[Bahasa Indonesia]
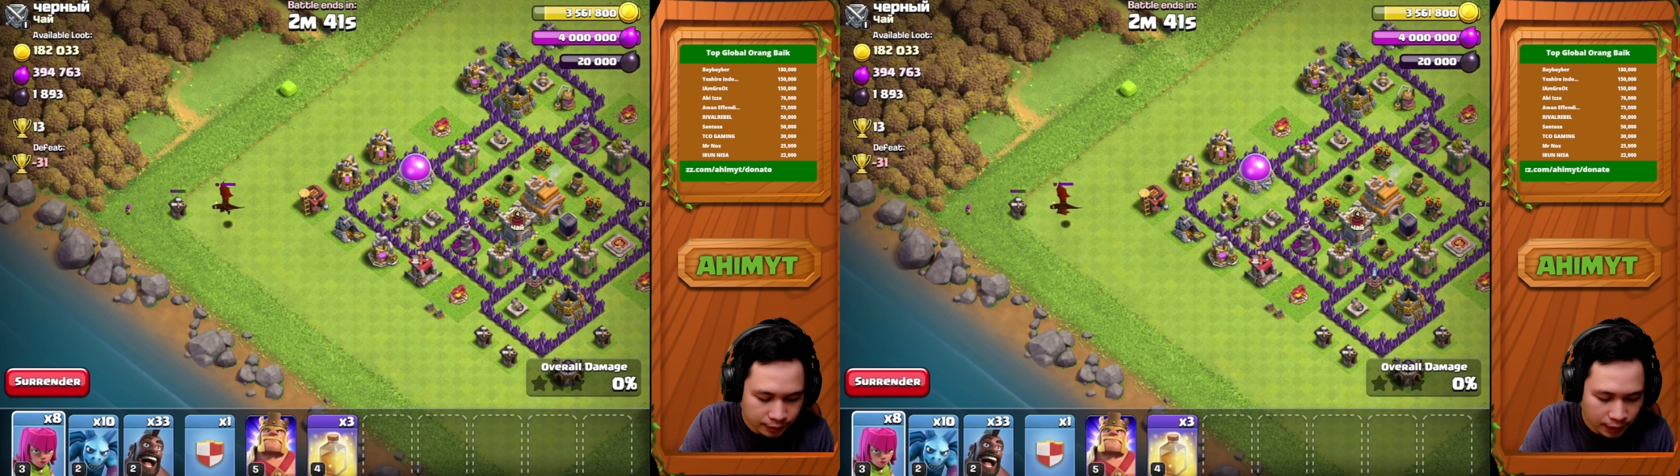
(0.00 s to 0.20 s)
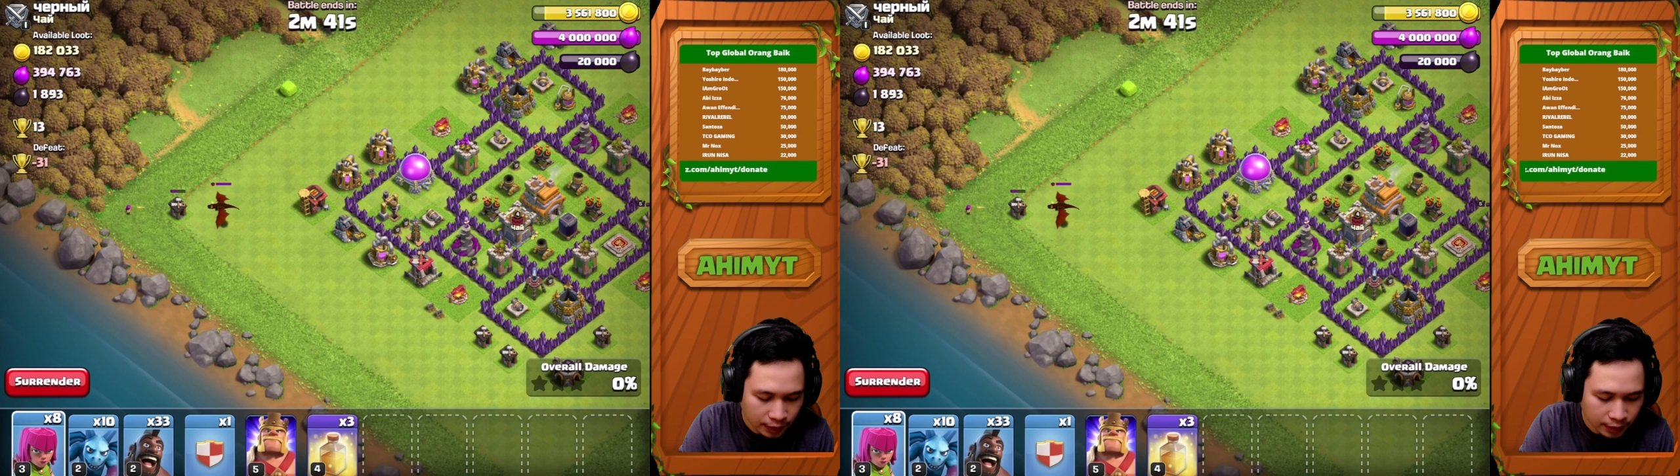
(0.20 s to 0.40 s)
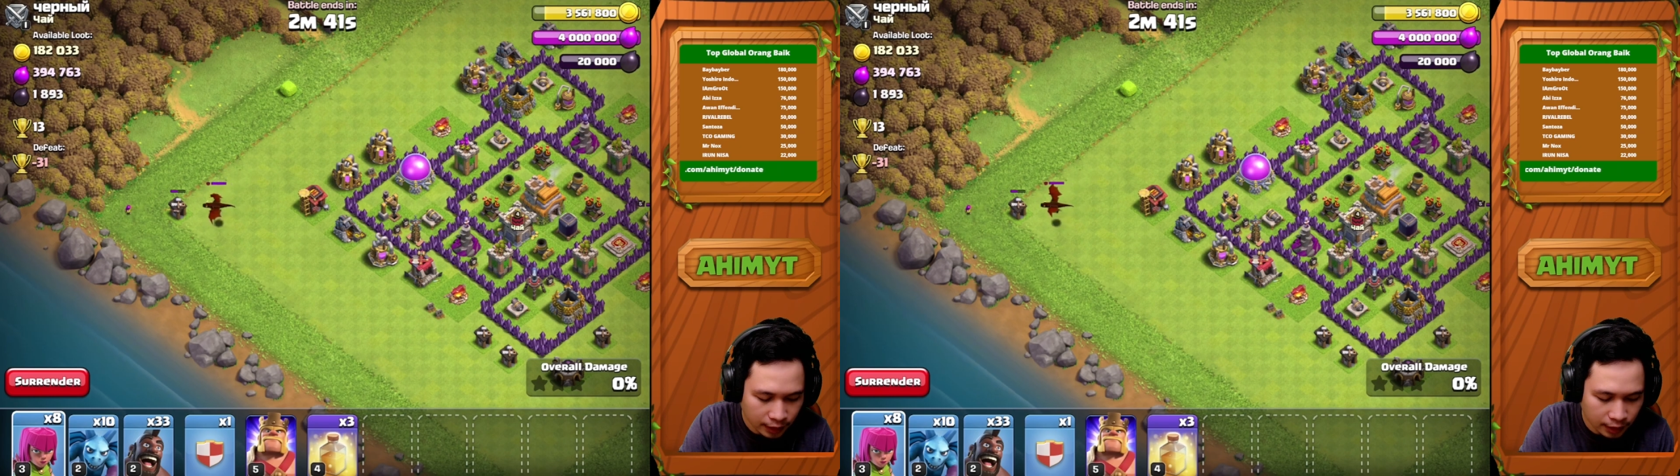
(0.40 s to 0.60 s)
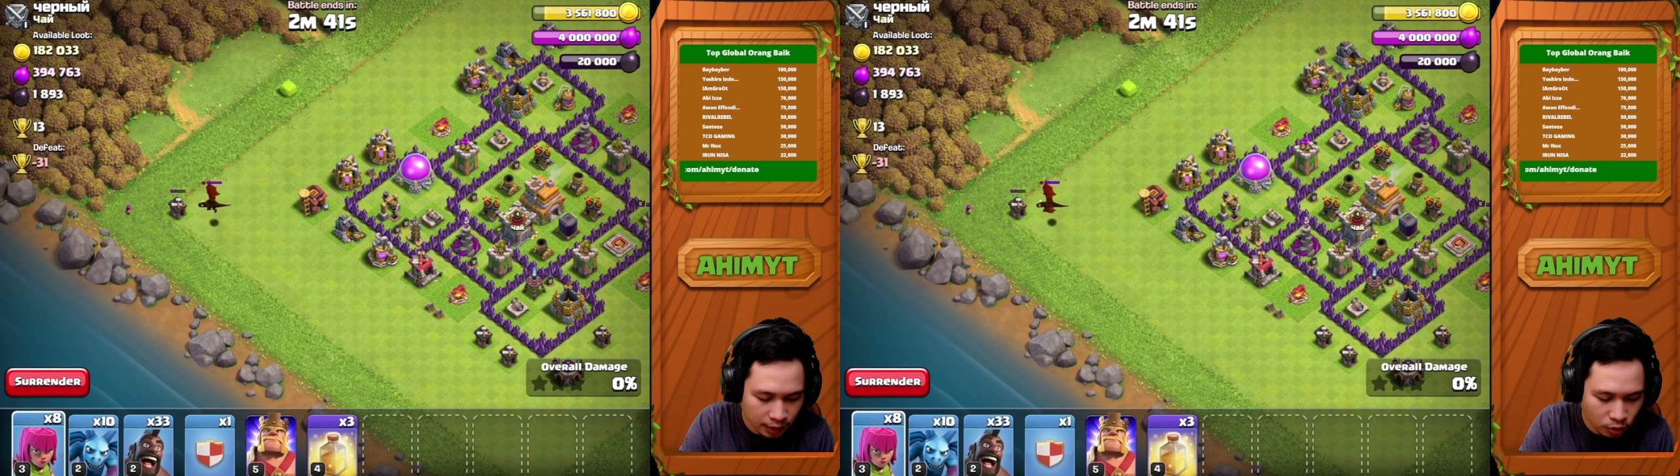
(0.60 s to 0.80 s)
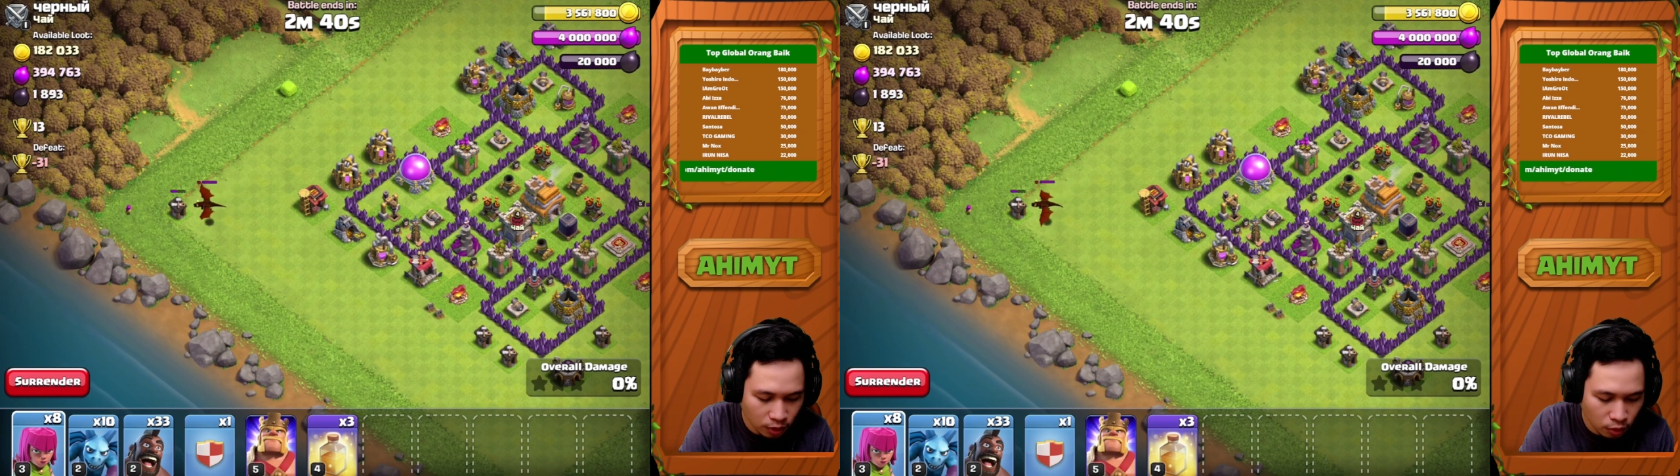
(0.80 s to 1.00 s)
ya di sini
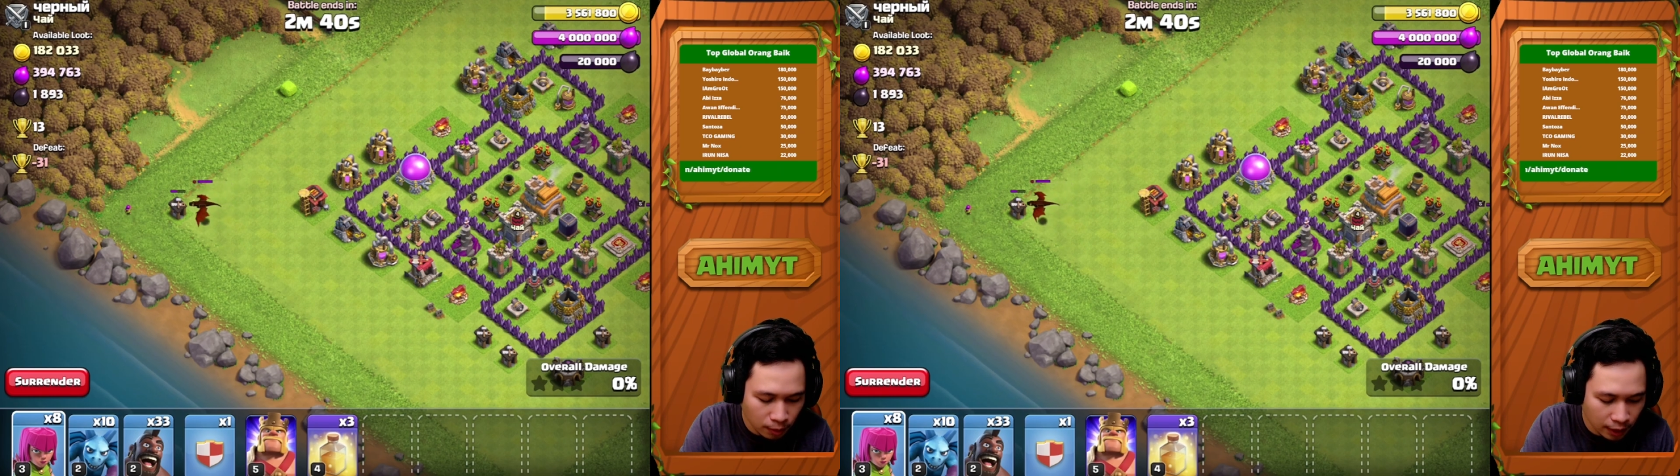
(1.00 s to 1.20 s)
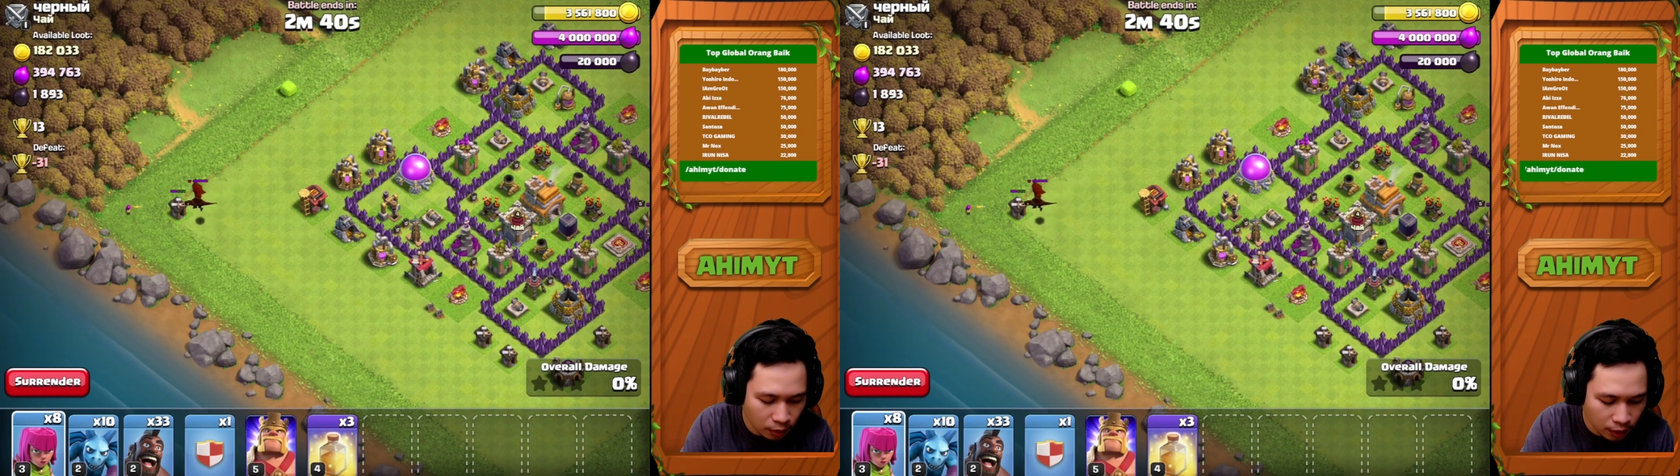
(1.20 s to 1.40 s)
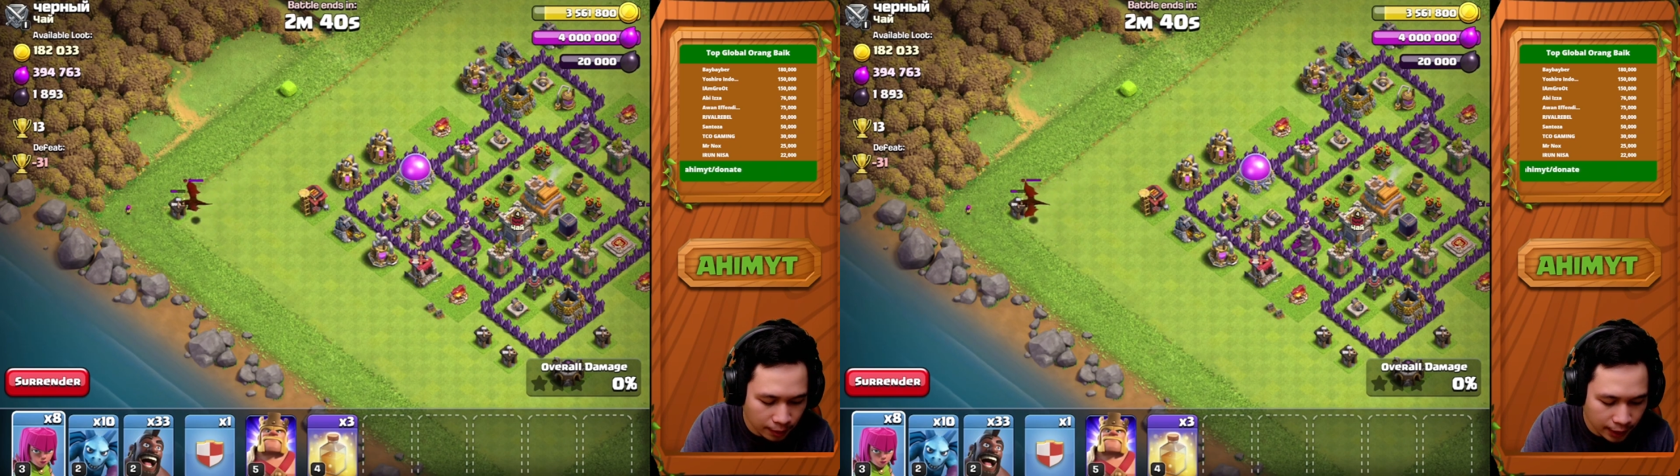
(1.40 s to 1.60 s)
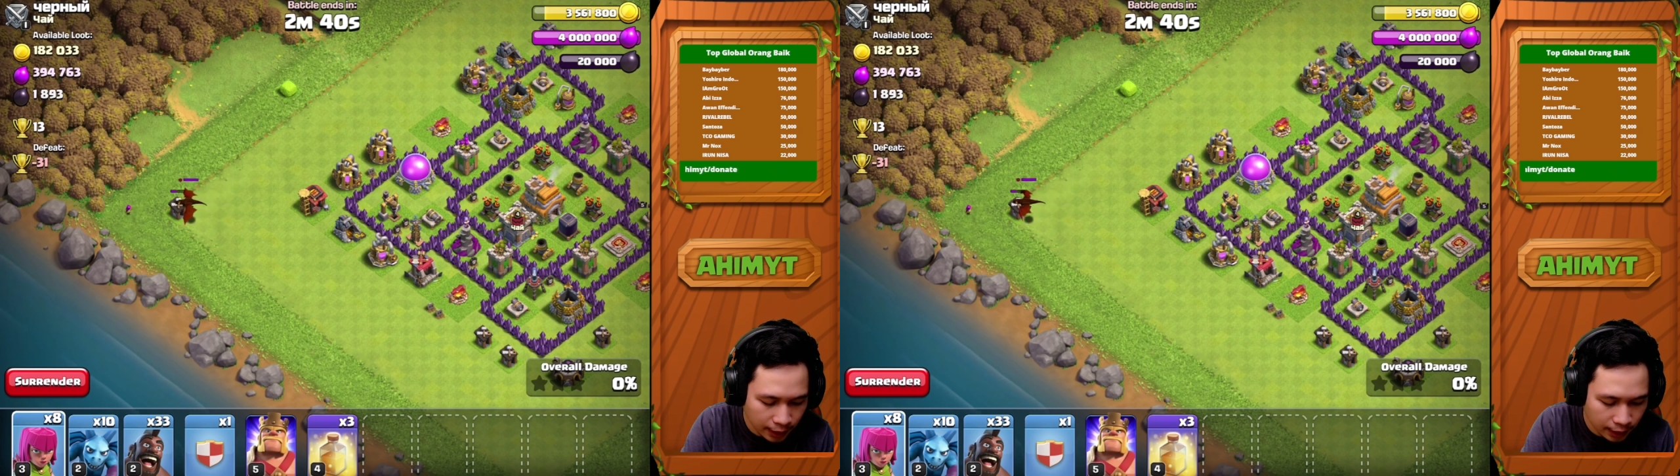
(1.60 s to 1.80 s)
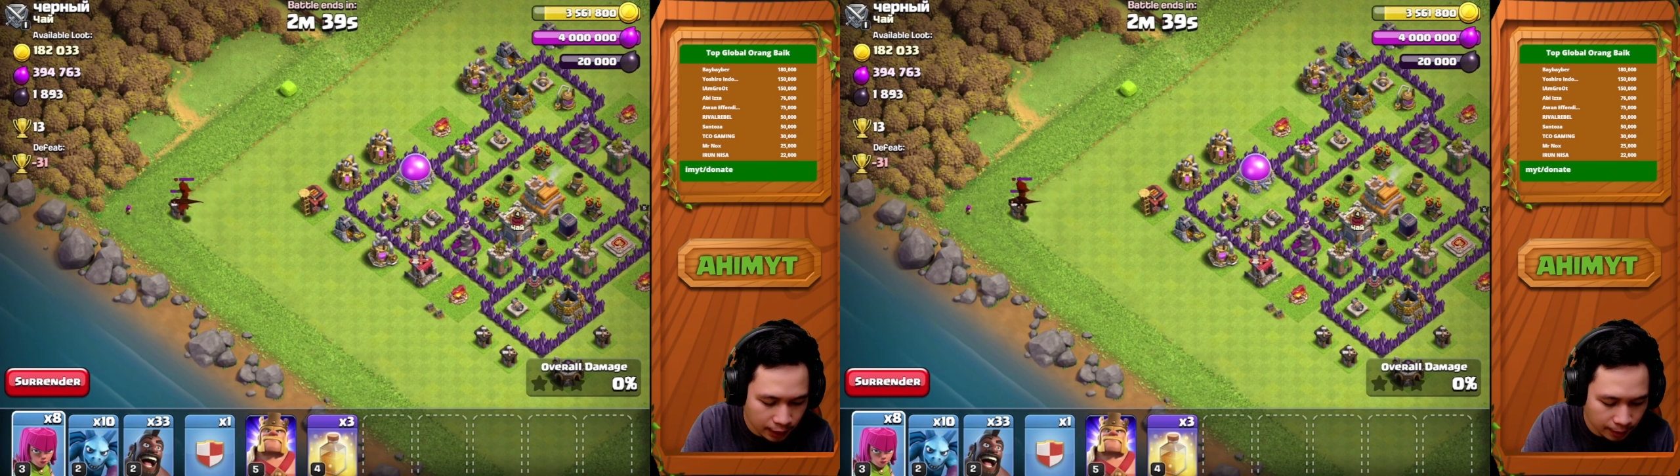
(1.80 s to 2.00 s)
harus gua gua
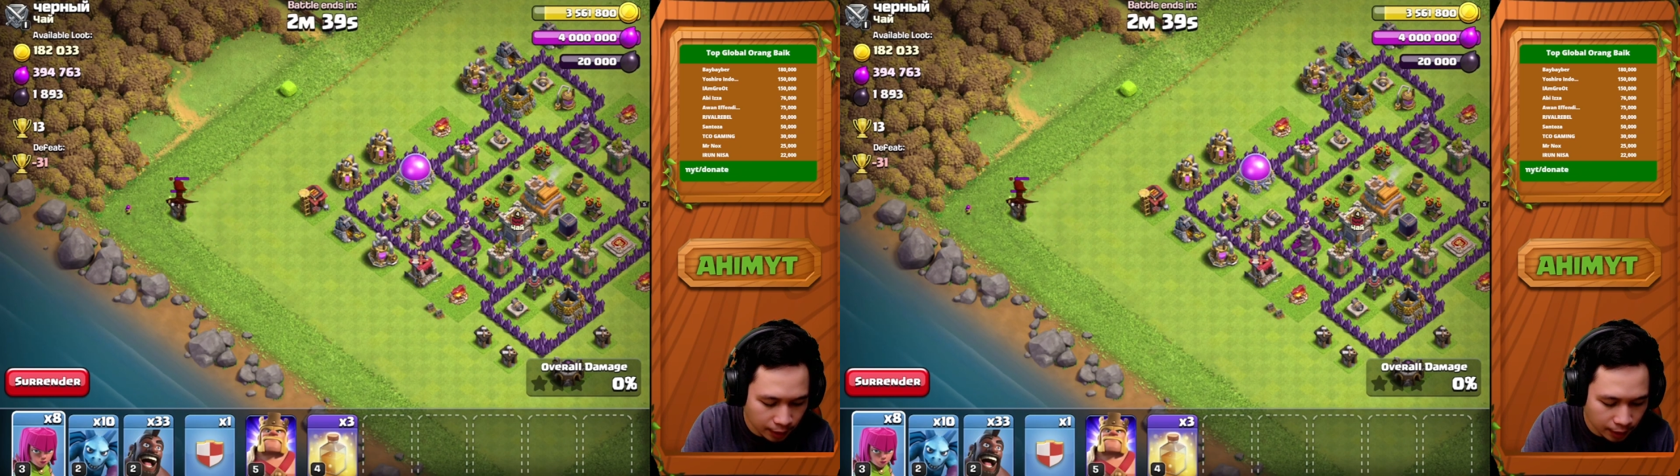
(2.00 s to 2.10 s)
kebanyakan ya tapi